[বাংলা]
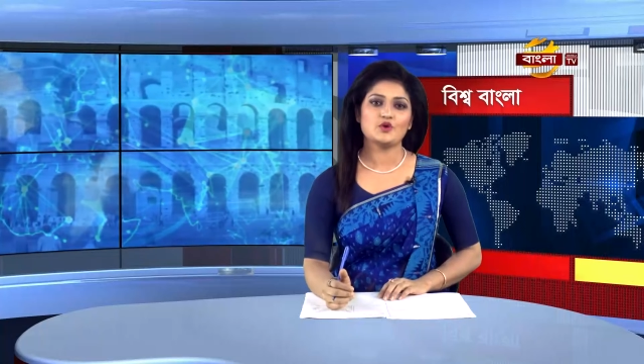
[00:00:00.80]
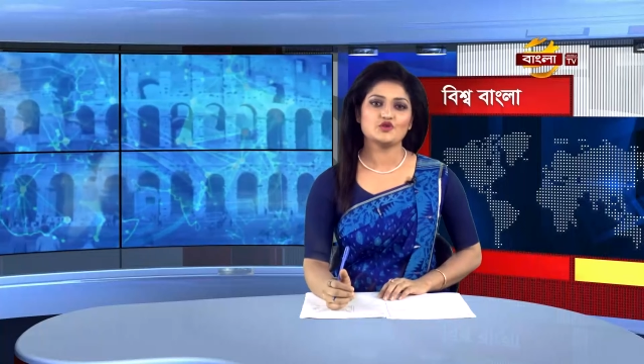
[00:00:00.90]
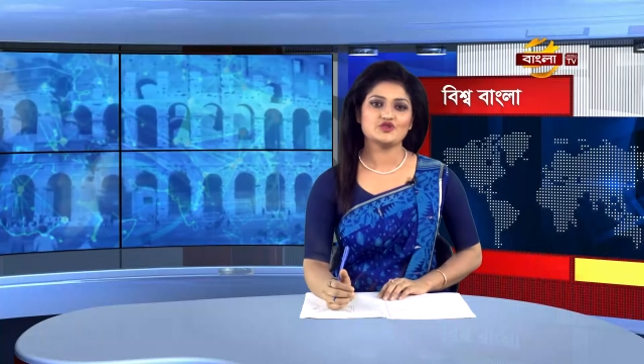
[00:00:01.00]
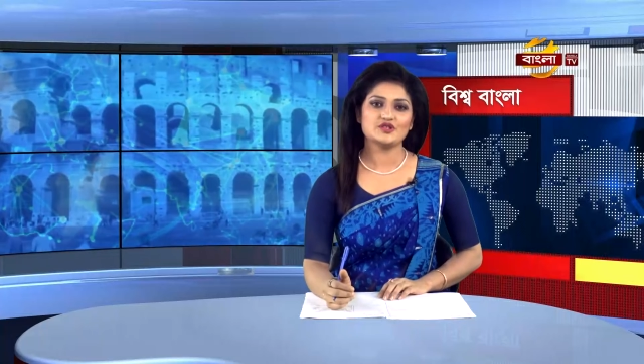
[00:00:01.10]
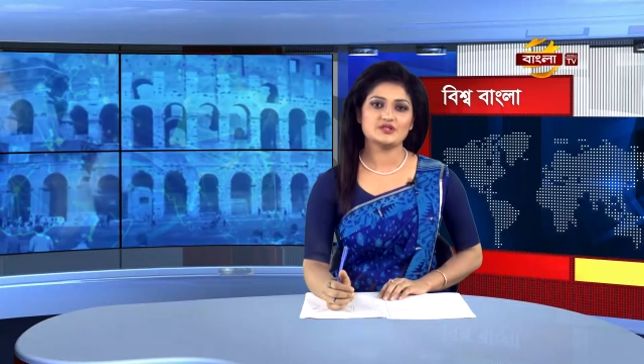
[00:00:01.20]

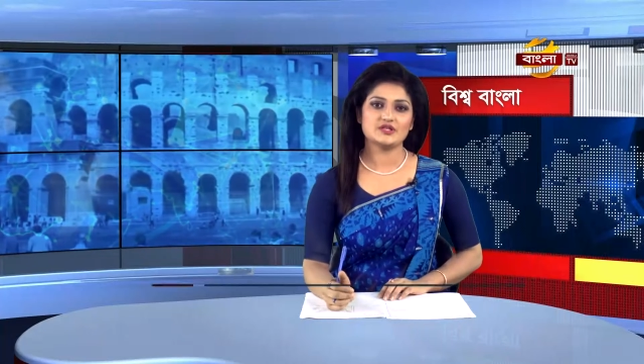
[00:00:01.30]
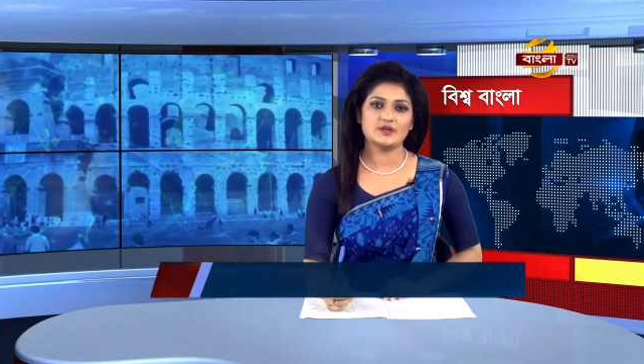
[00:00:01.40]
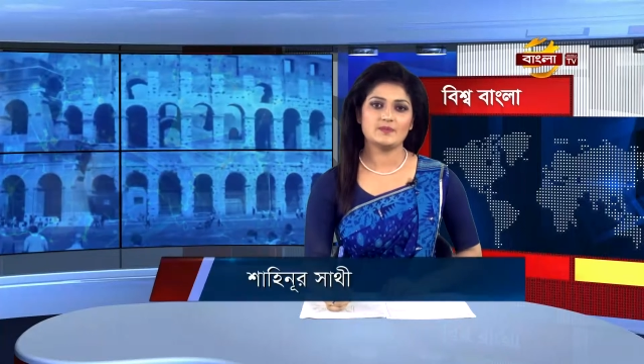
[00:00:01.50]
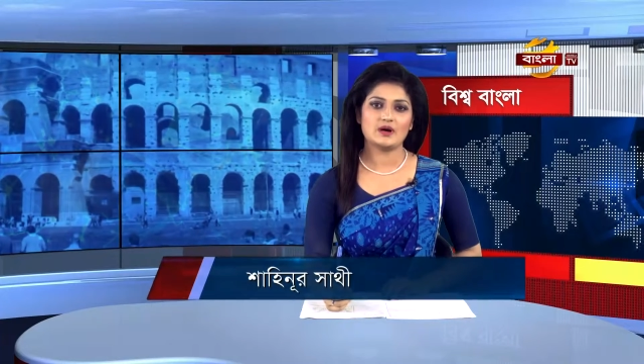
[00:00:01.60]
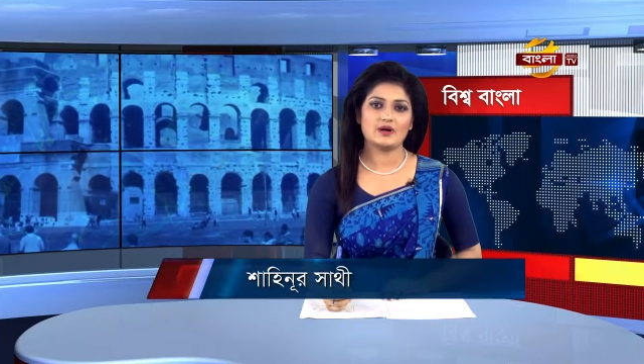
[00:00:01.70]
পঁচিশটি
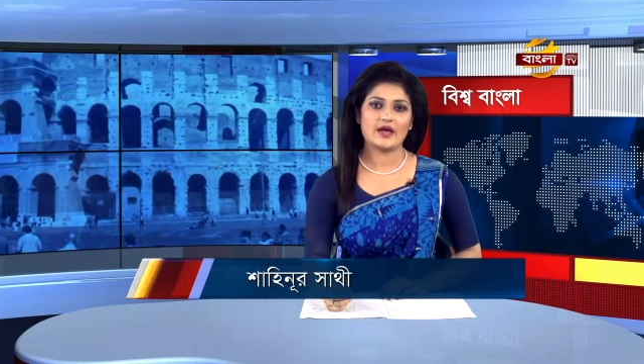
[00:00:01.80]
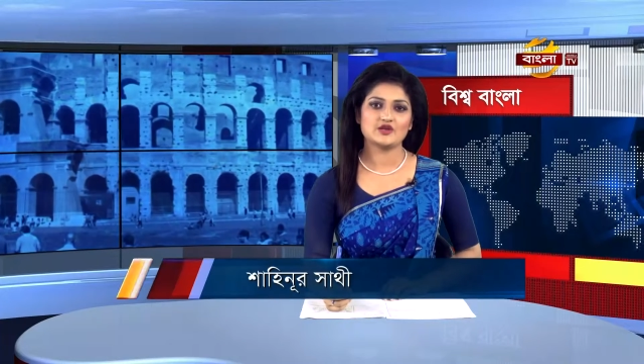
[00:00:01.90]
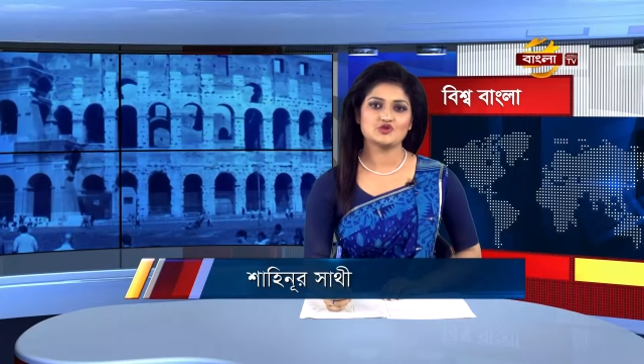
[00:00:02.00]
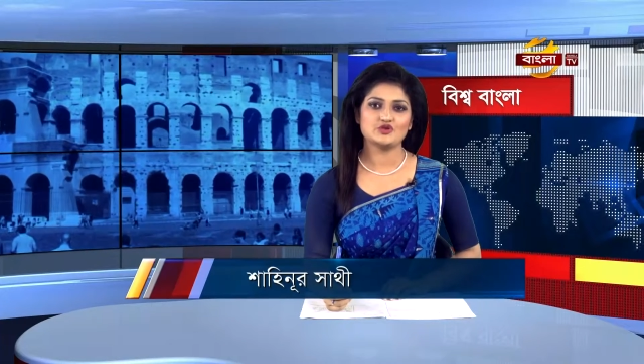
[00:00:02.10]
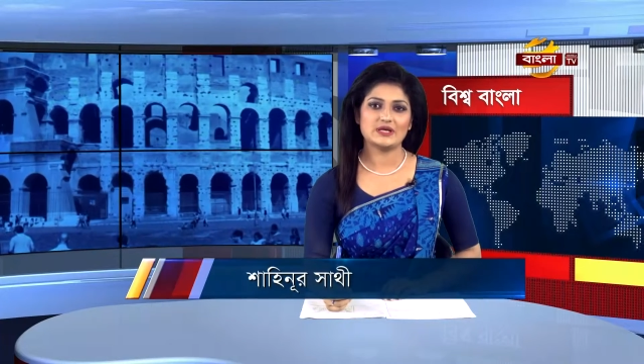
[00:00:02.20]
বা
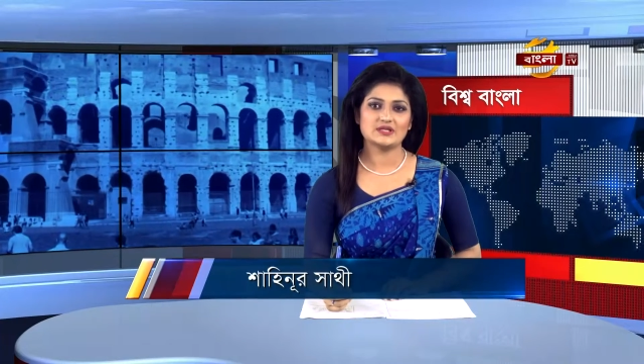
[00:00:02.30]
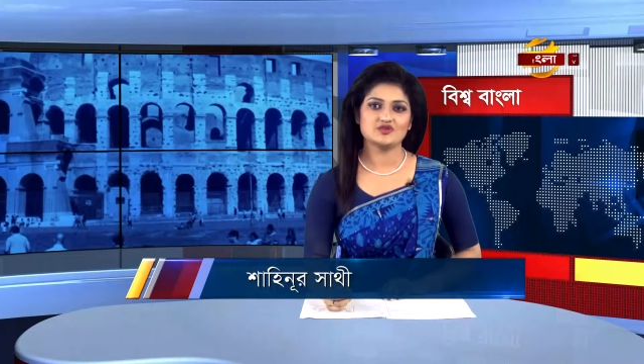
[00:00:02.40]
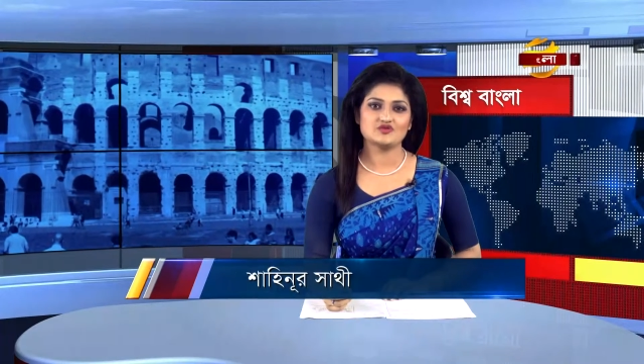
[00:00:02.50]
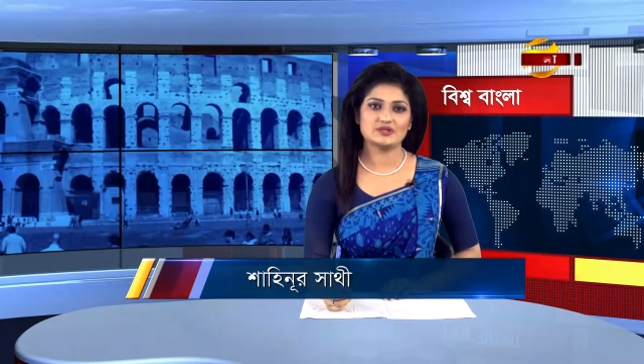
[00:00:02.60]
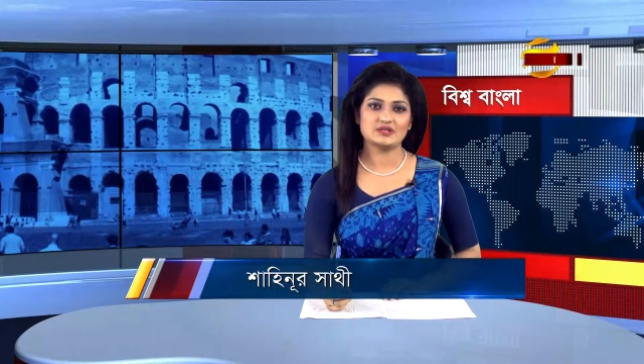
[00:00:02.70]
একশোটি
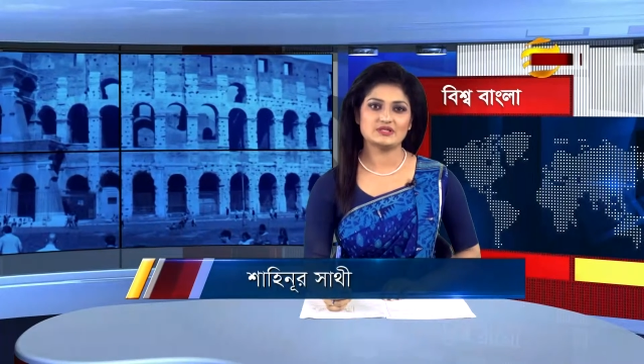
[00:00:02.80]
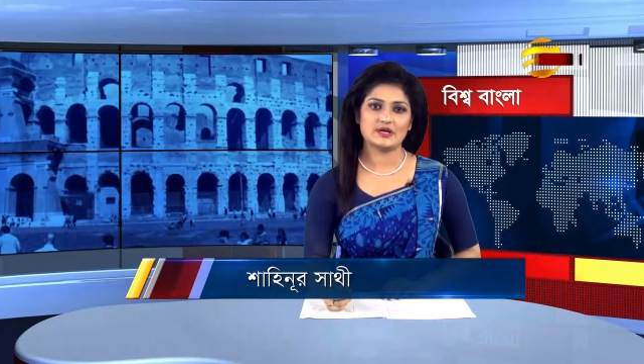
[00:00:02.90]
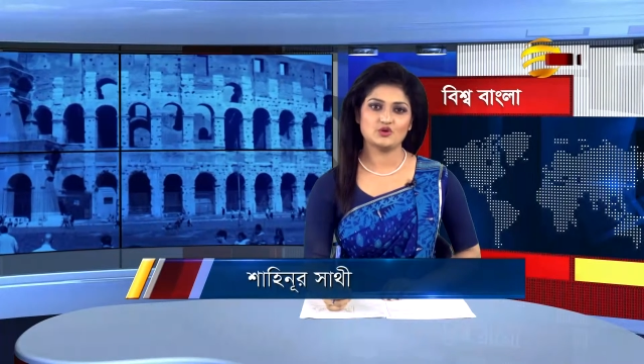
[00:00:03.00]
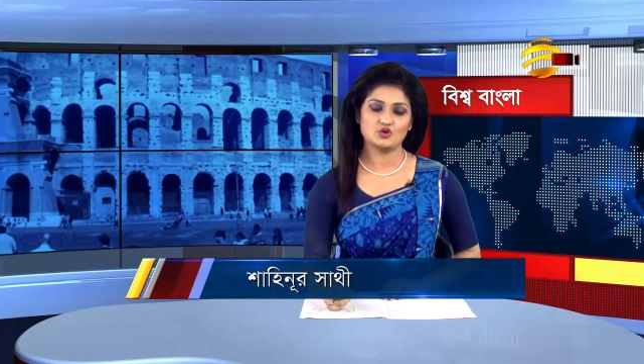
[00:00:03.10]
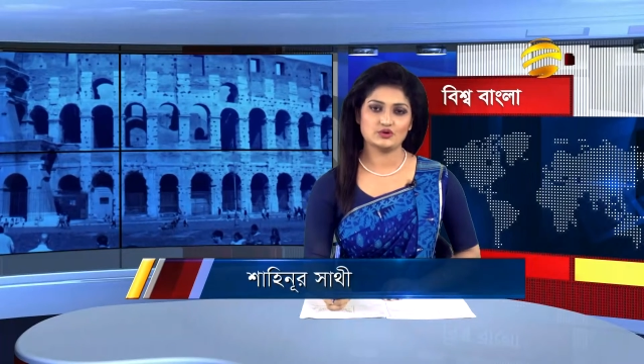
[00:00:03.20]
এজেন্সি
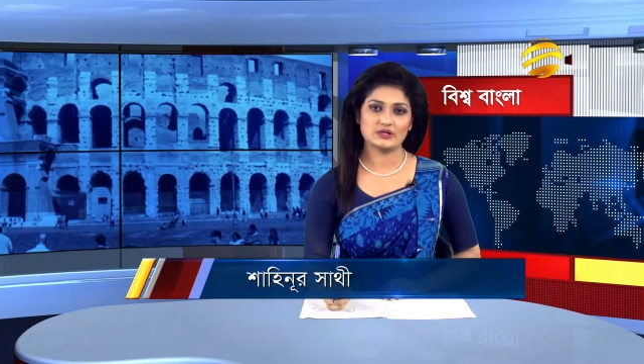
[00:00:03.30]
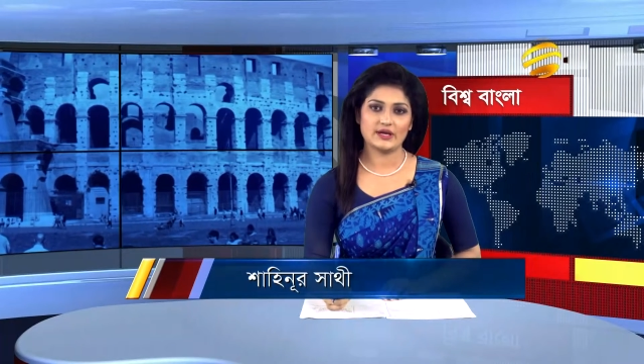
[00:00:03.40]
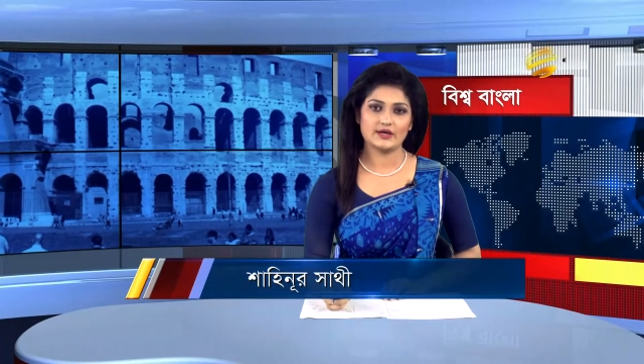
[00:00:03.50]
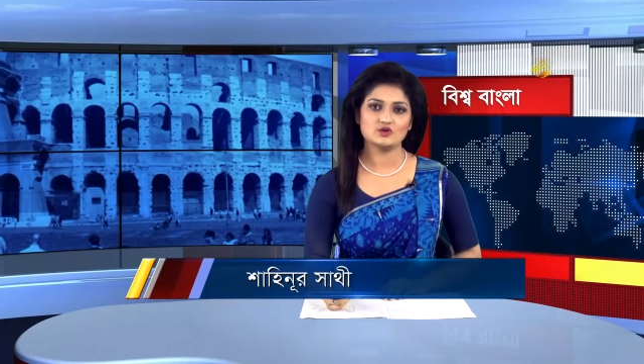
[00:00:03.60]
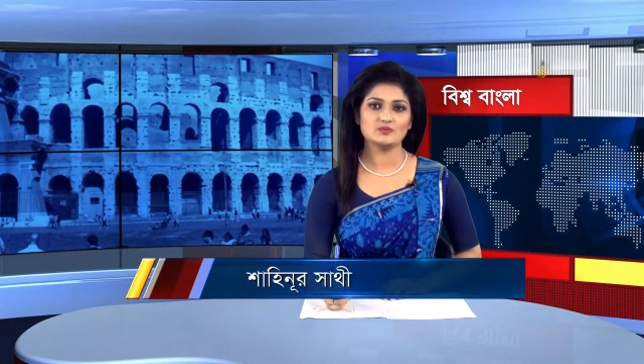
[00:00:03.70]
যাই হোক না
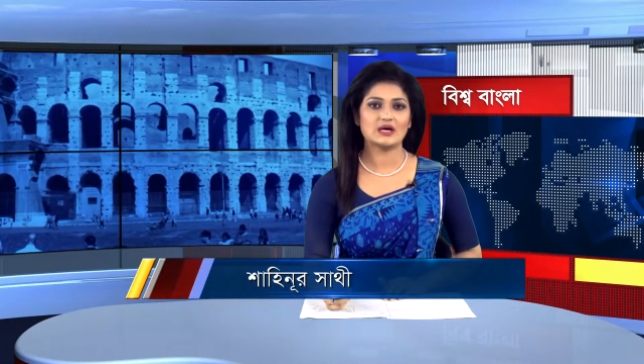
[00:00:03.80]
কেন